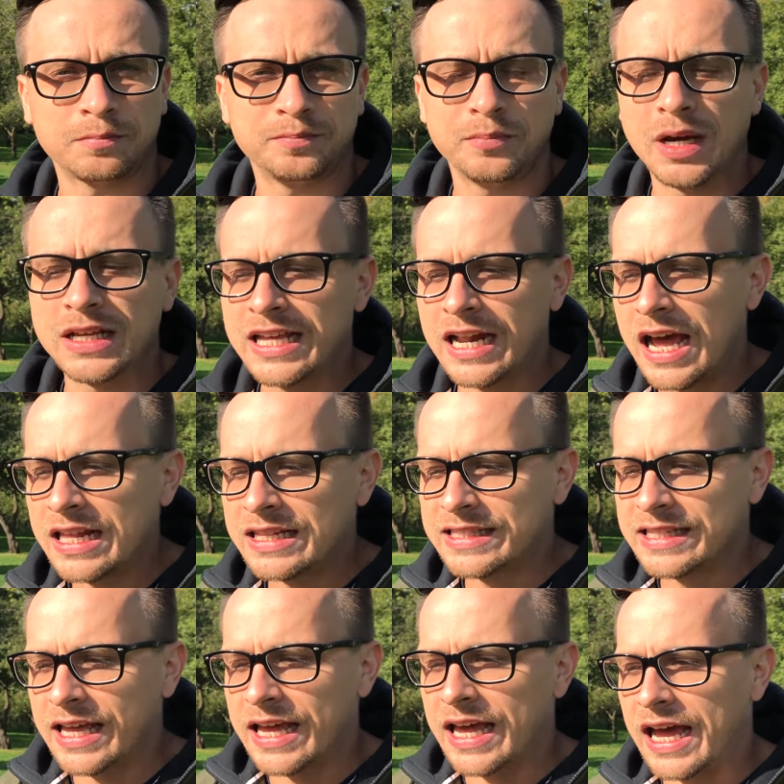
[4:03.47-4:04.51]

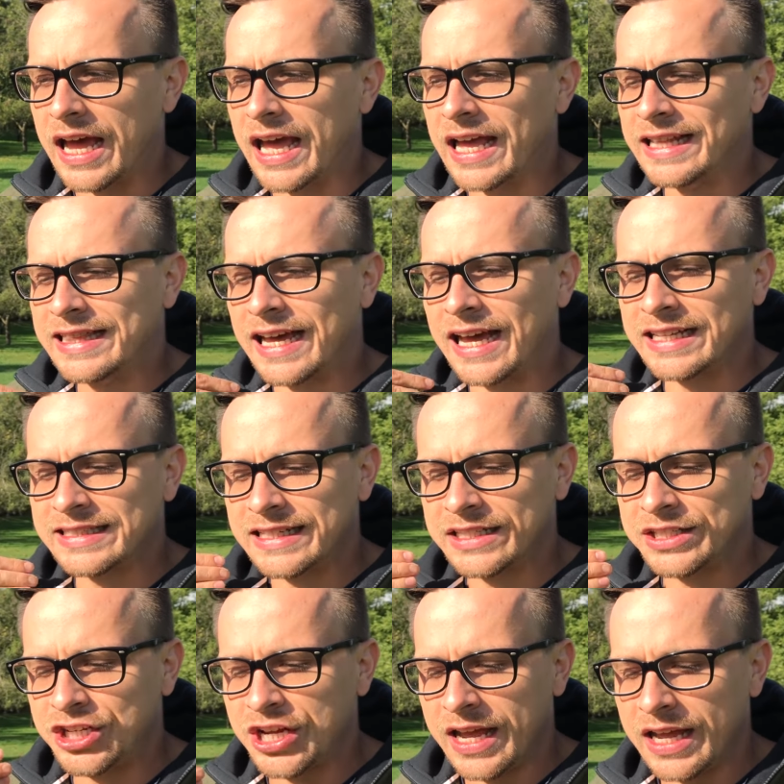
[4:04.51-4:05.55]
Модерация это
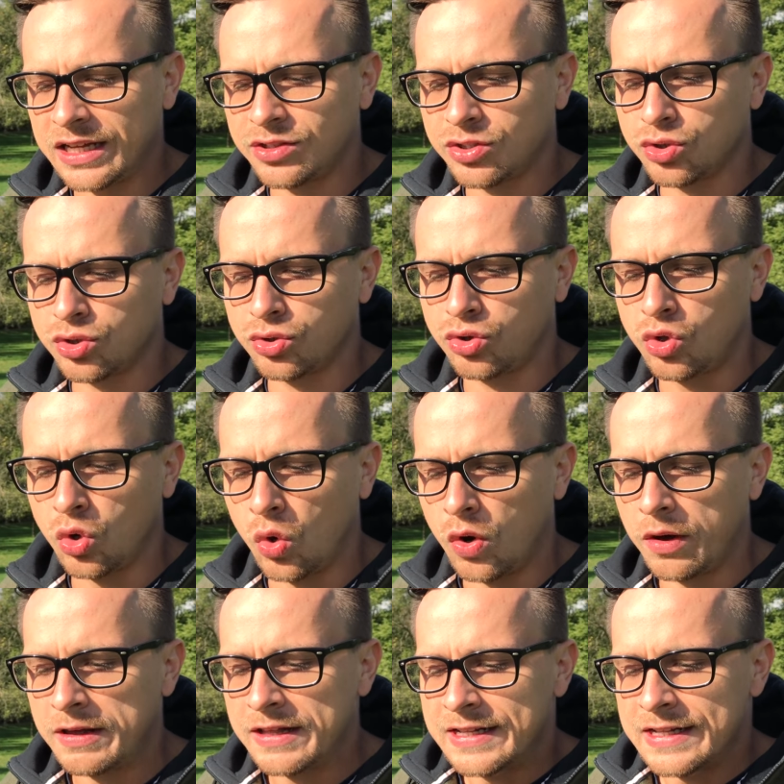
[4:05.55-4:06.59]
означает,
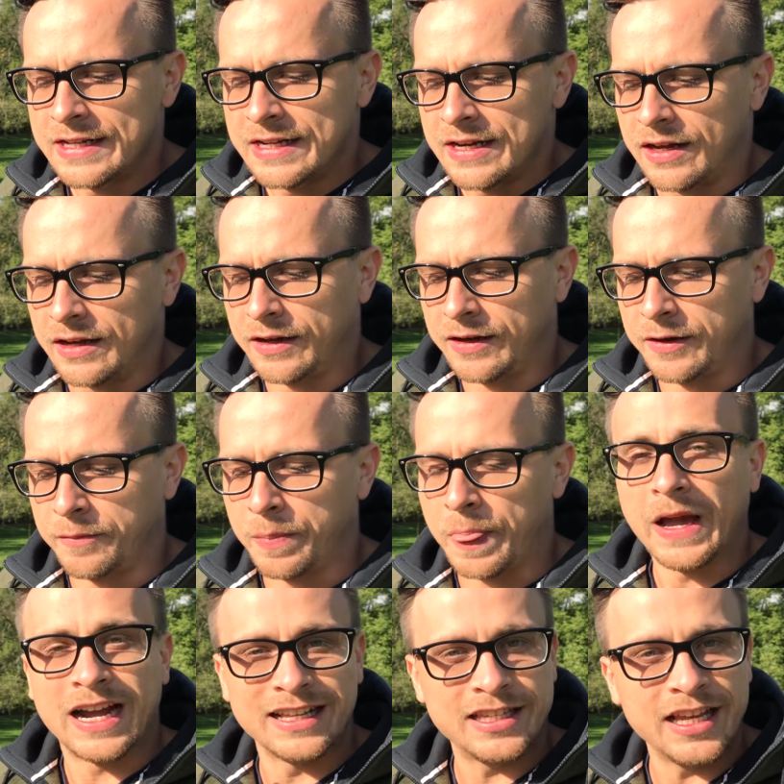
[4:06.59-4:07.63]
что э,
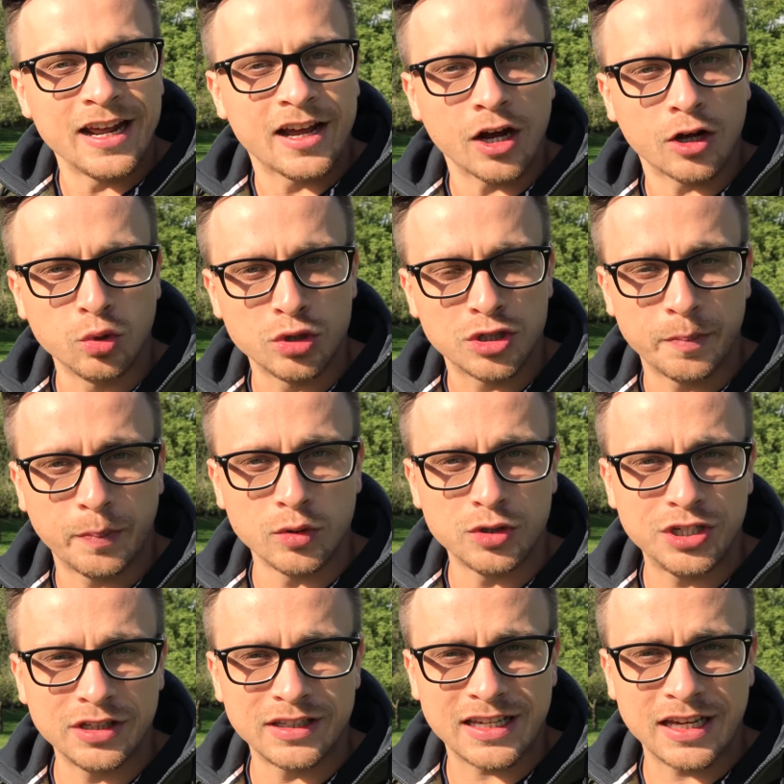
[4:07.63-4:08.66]
хотели как лучше,
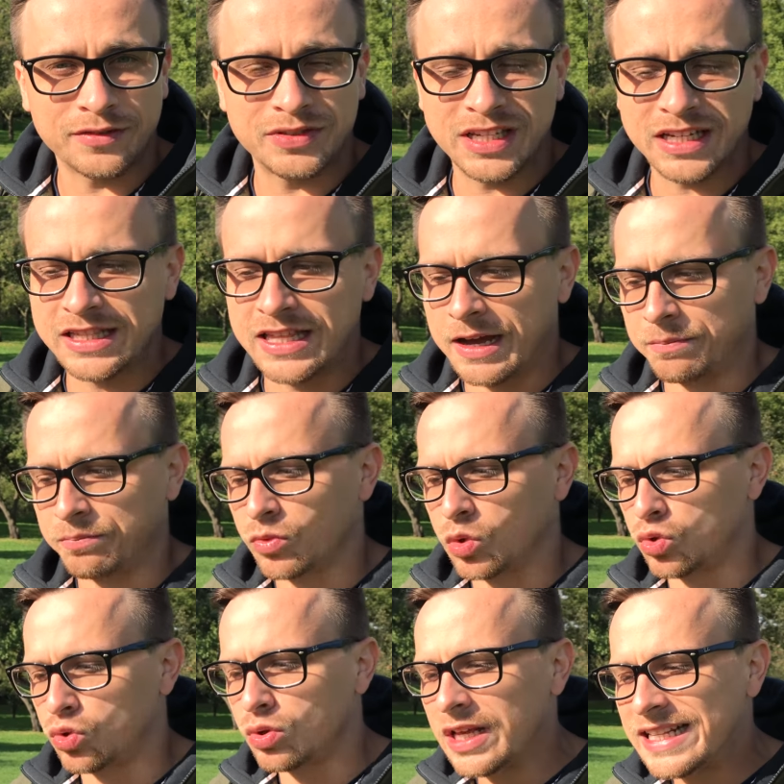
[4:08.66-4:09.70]
получилось как всегда. То
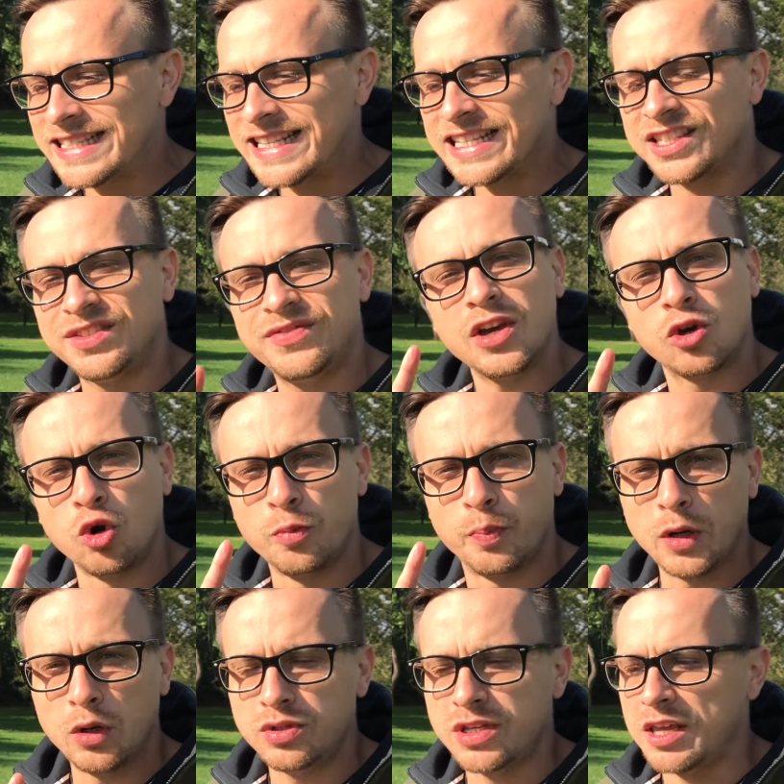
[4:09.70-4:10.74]
есть у нас есть две
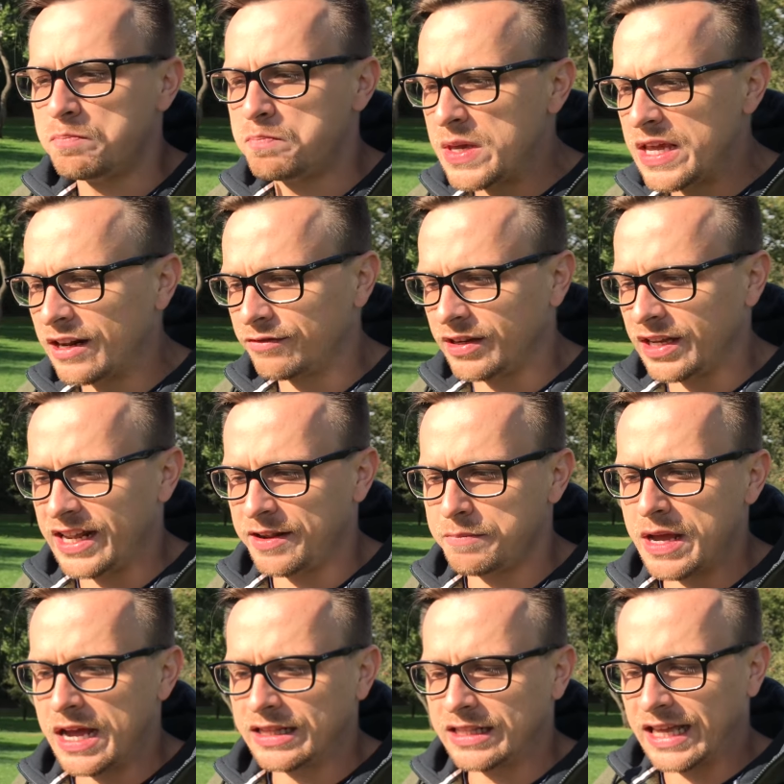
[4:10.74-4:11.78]
группы людей. Первые
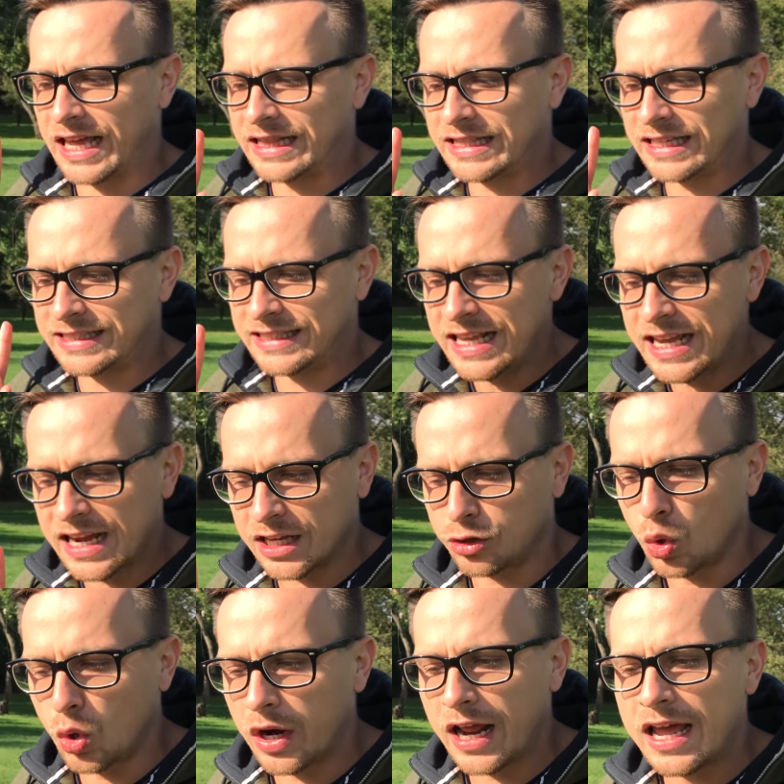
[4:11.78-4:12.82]
ребята это те,
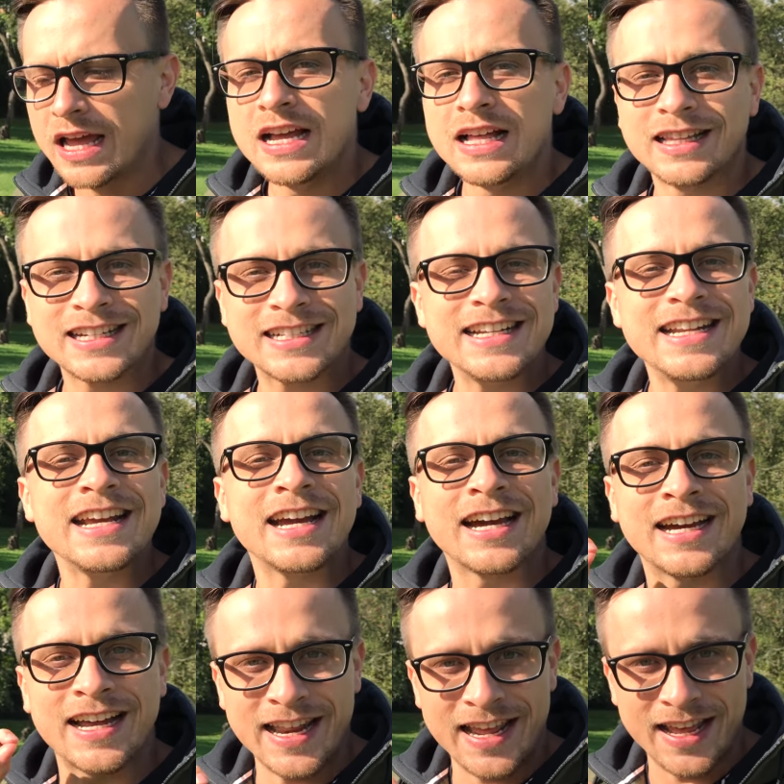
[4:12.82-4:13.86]
которые ложили
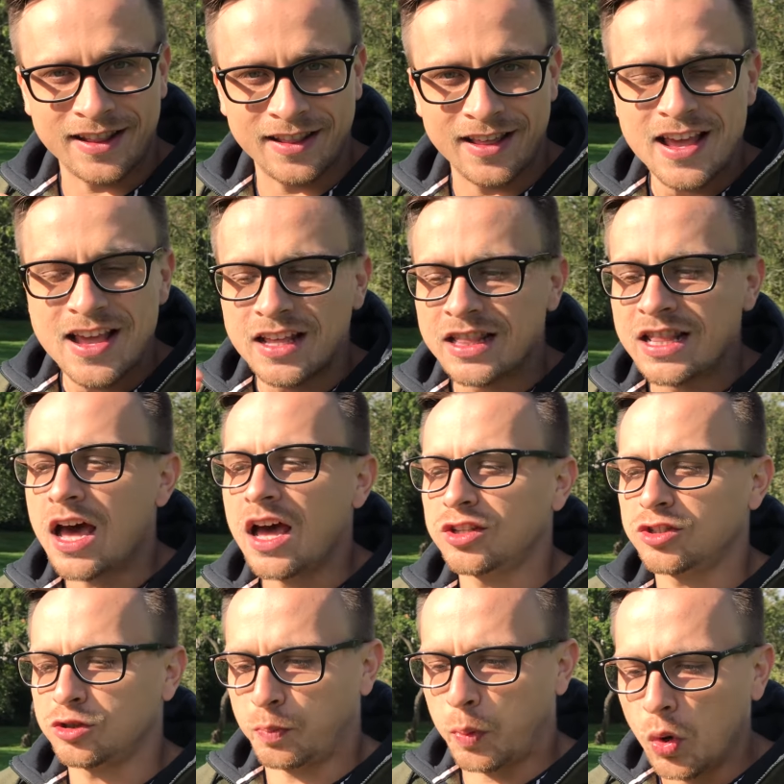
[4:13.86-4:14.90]
хрен на
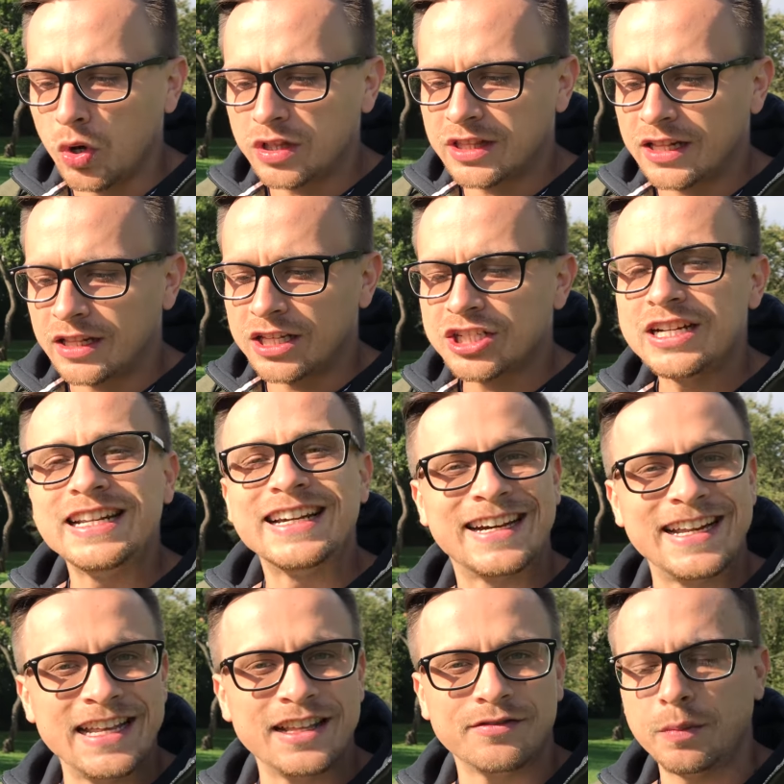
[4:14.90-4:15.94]
спорт, ложили
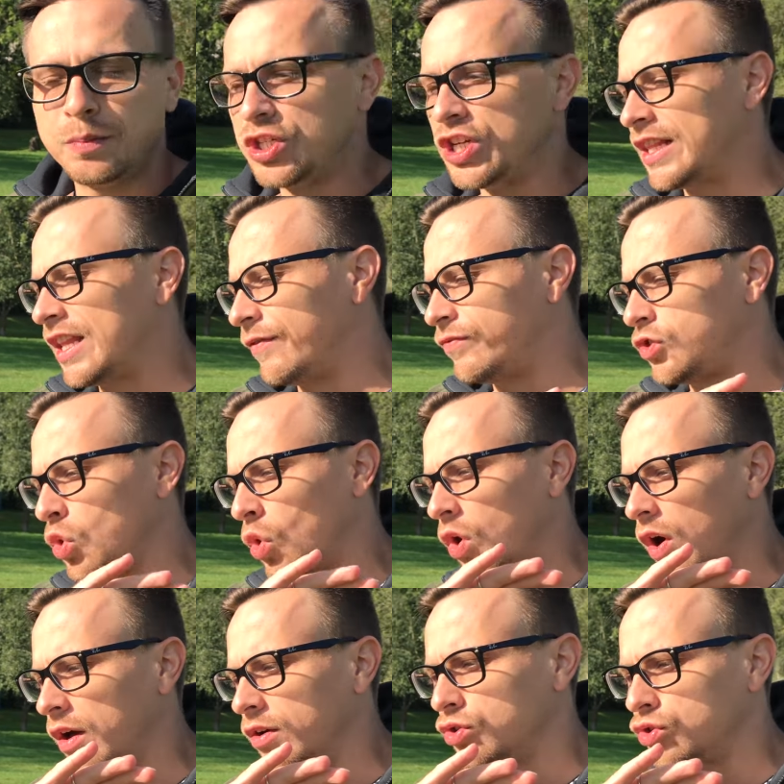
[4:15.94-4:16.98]
хрен вообще на
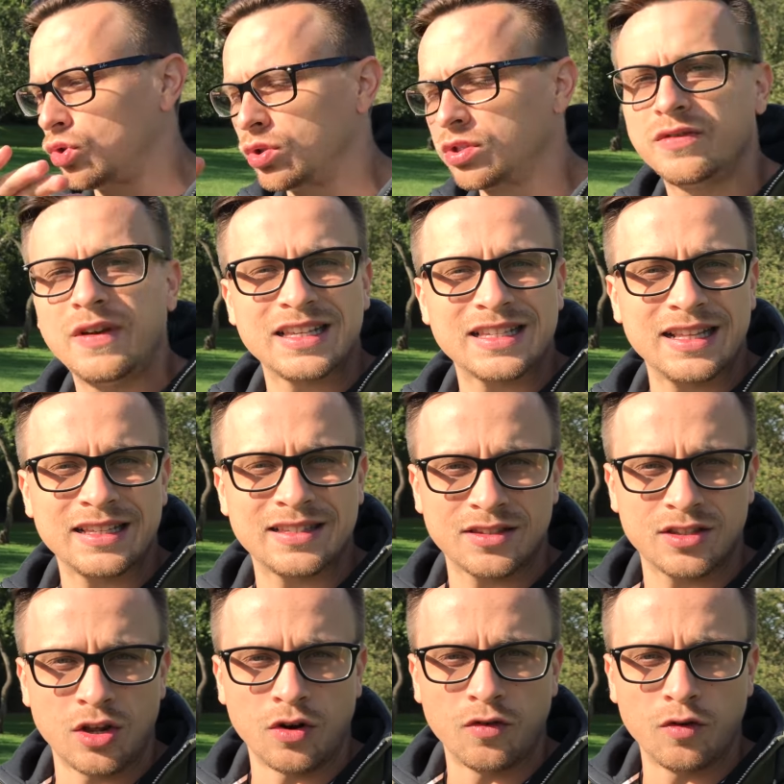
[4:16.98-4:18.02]
все, что связано со
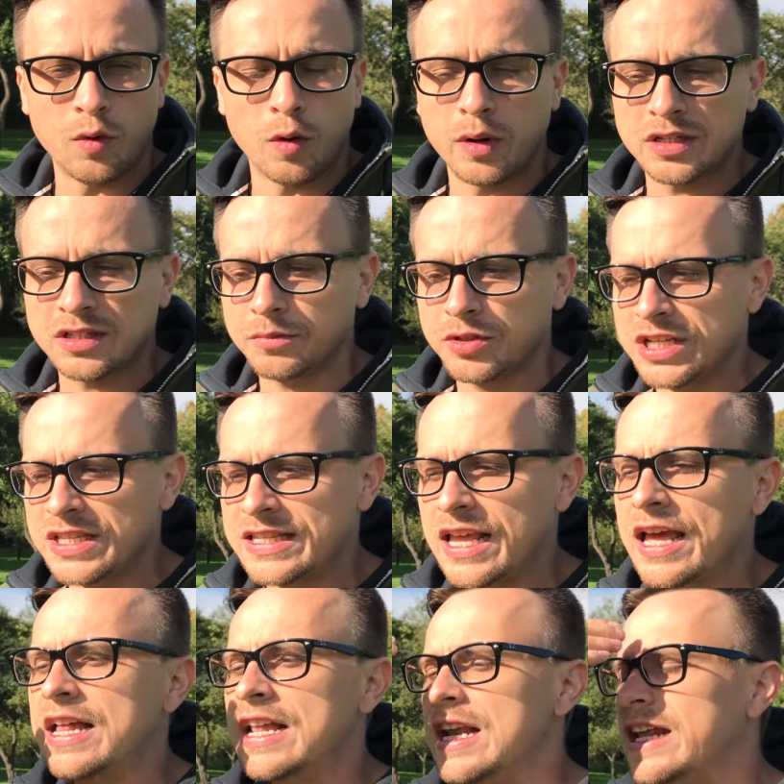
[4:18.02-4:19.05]
здоровым образом жизни.
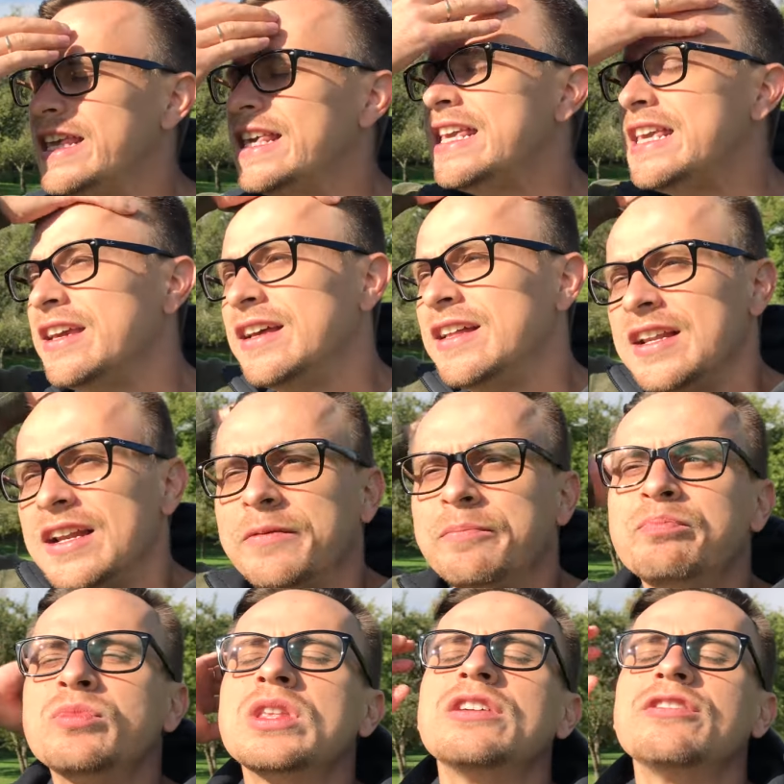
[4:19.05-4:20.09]
И э,
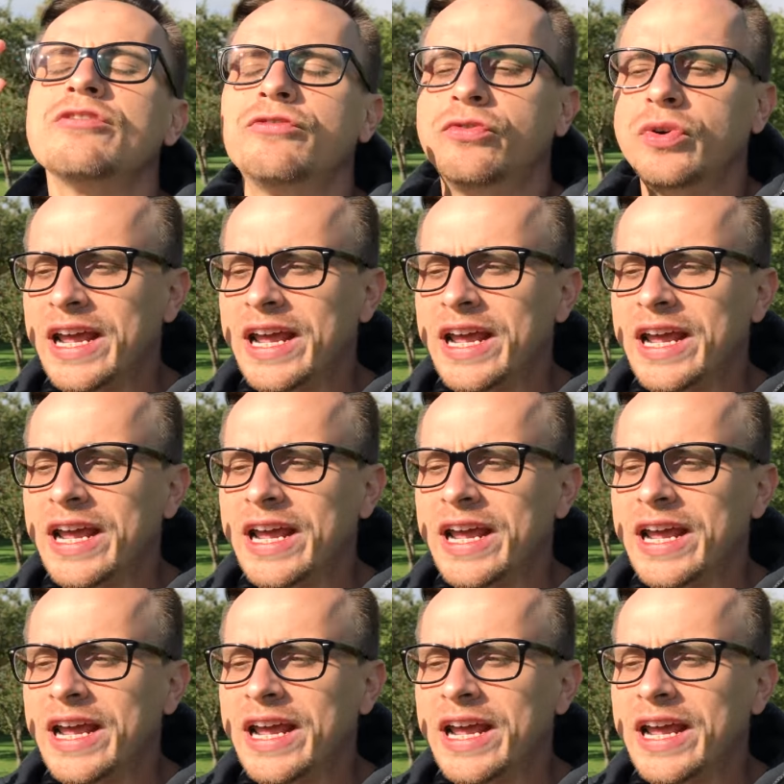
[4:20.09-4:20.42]
в